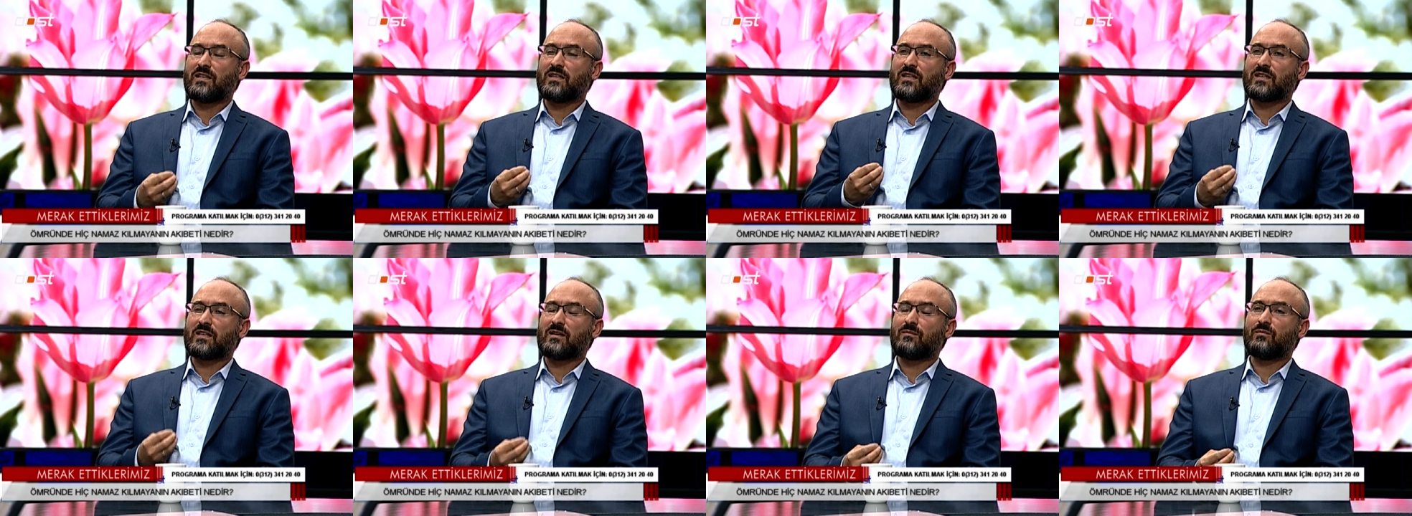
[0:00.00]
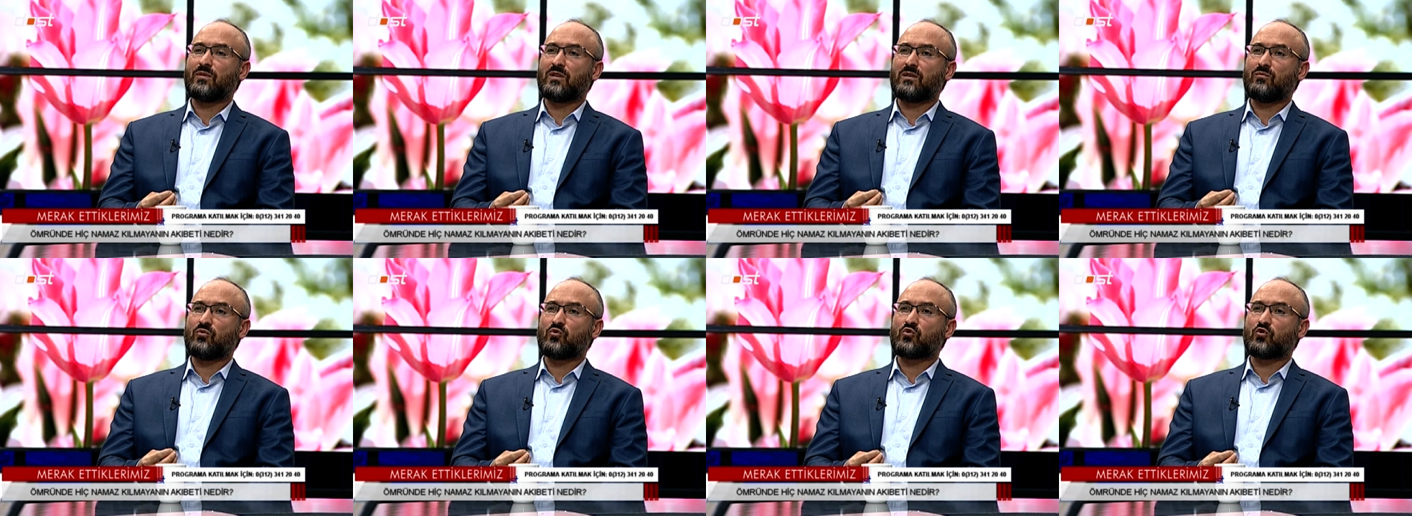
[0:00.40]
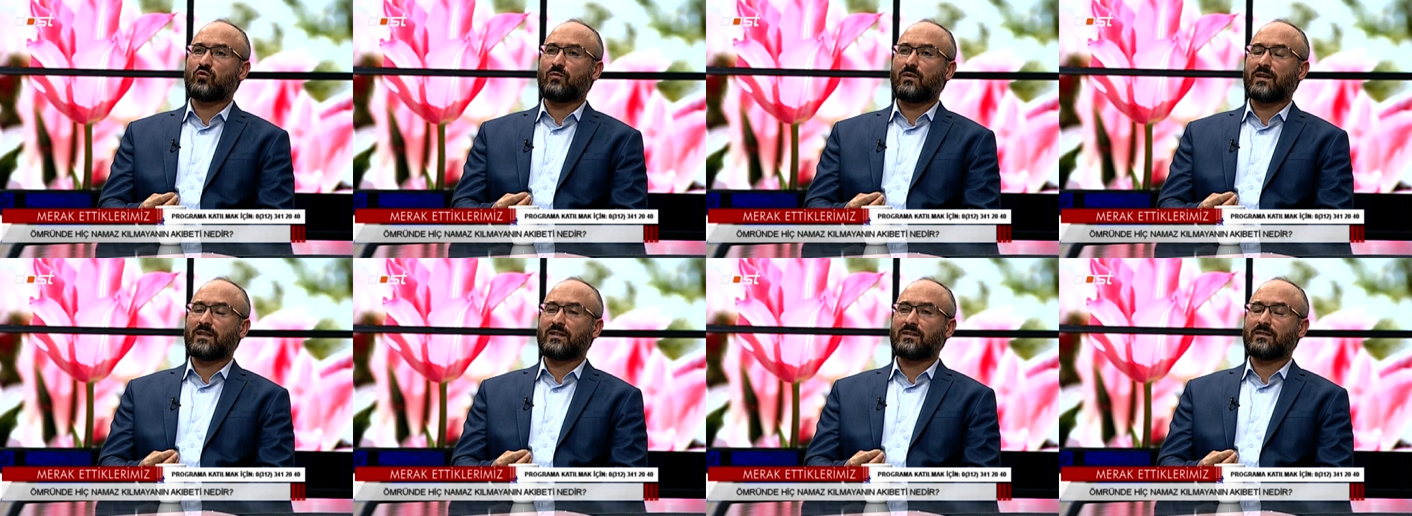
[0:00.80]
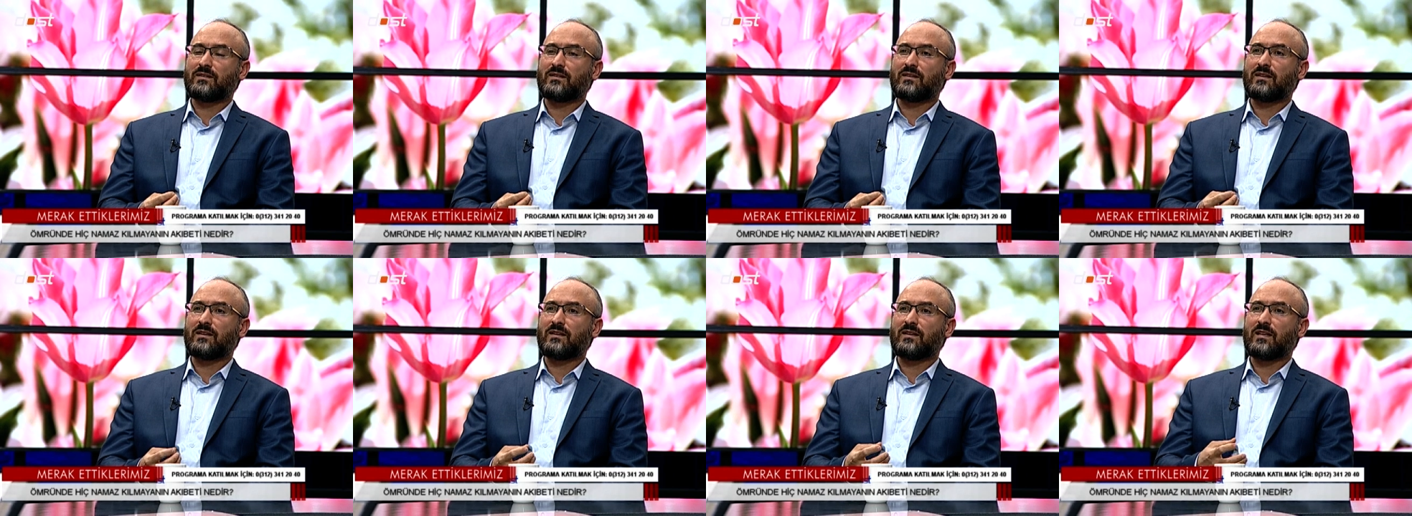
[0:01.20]
inanan bir Müslümanın
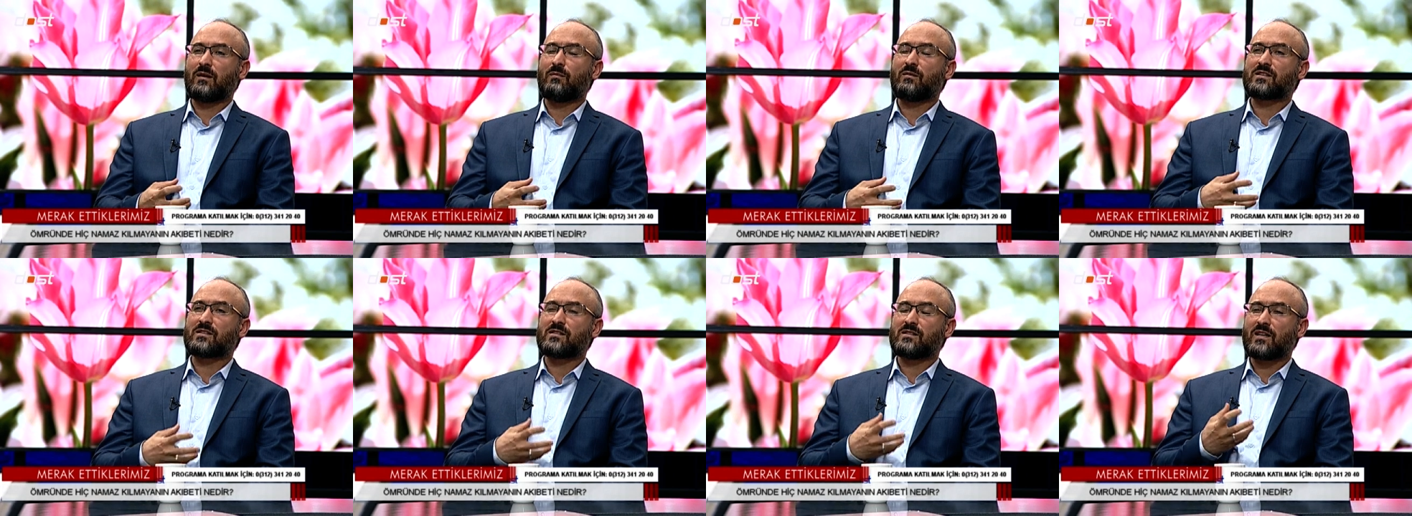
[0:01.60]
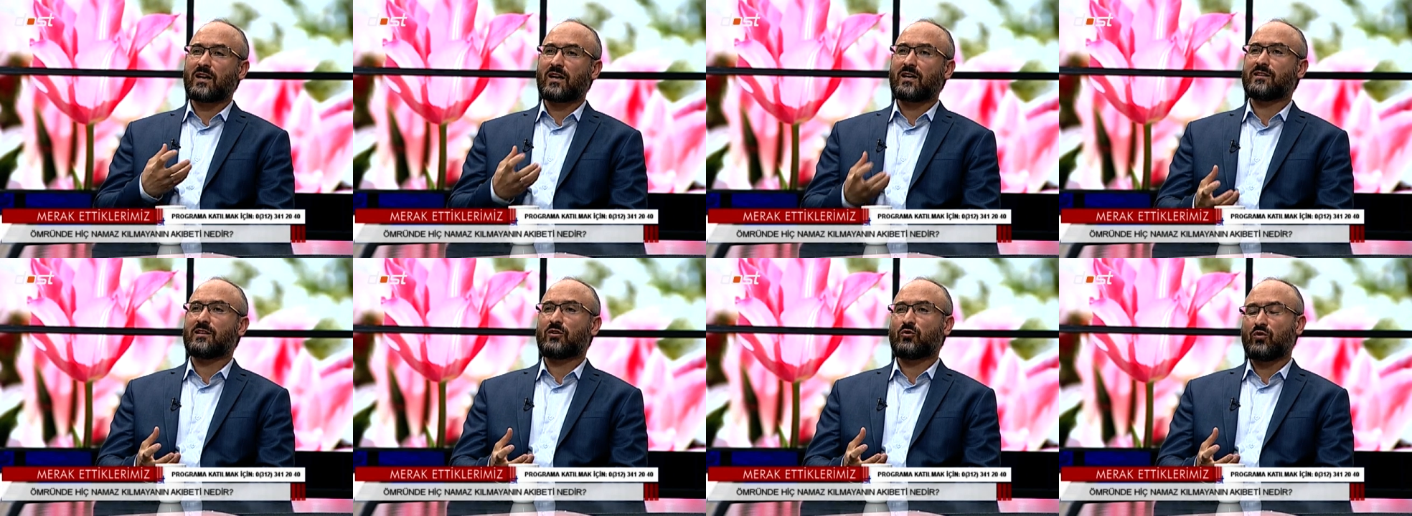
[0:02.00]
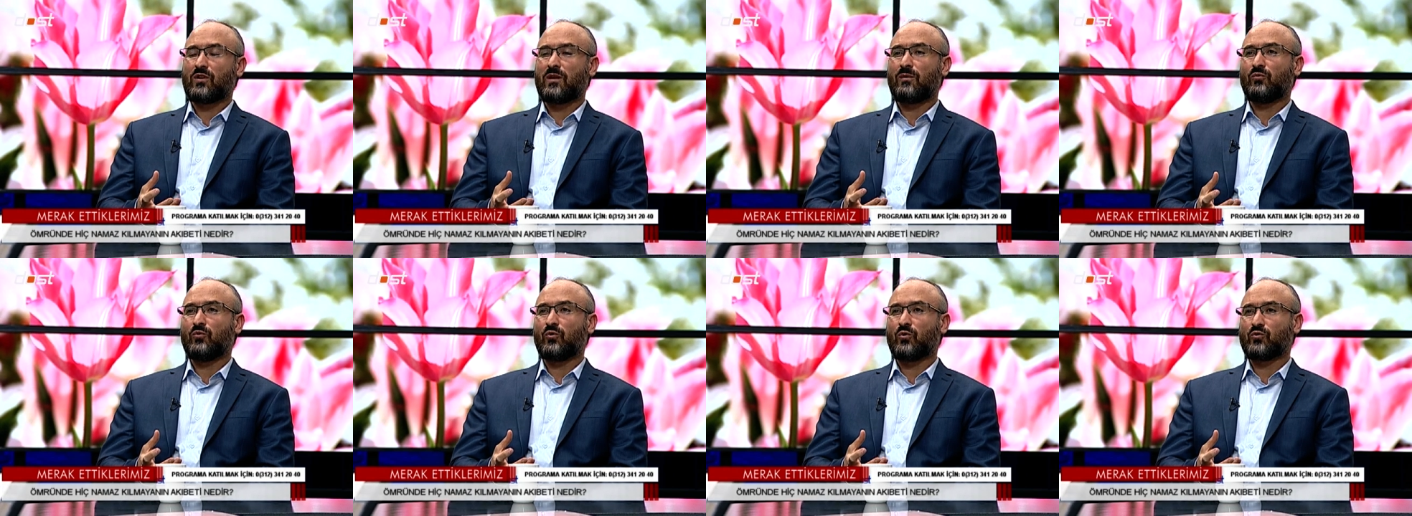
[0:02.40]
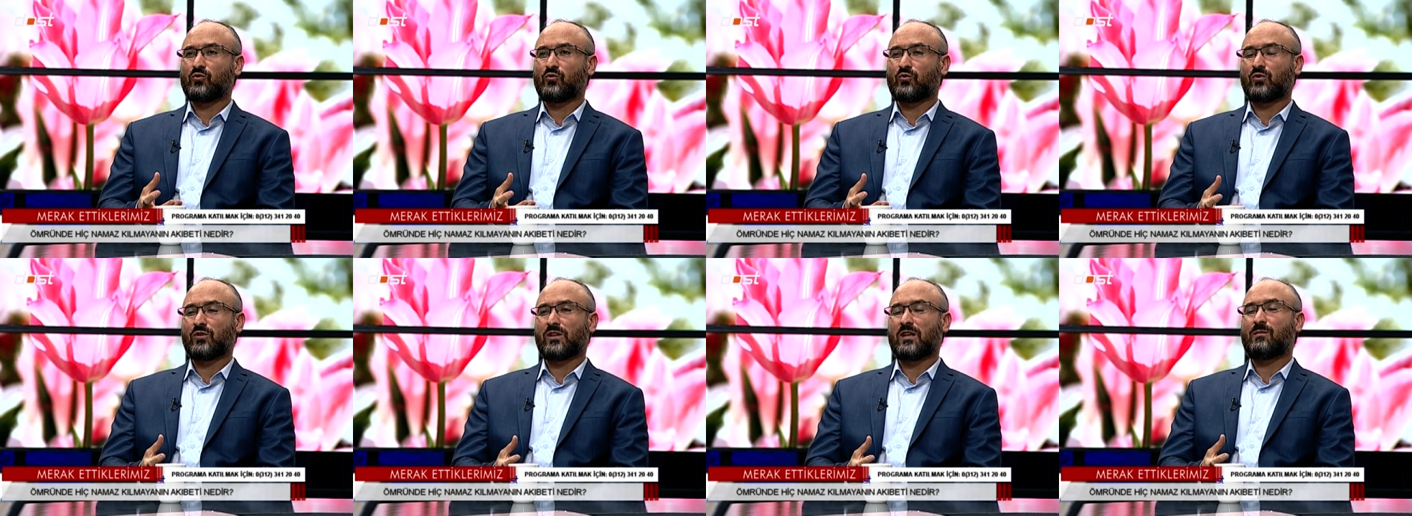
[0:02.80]
namazın ne kadar önemli olduğunu,